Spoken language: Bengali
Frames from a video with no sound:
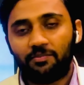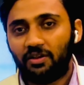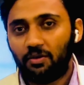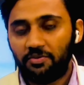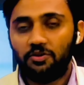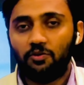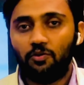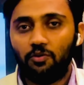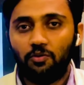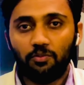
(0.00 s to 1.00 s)
আপনারা
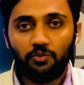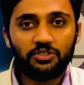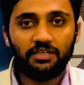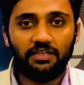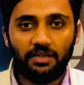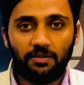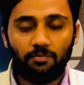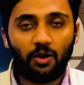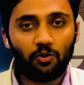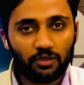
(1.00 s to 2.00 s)
ভিডিওগুলো বুঝেননি
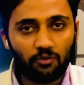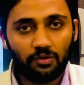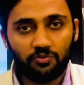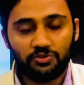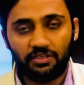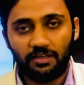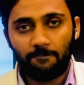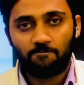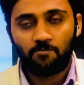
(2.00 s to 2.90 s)
বা কথাগুলো বুঝেননি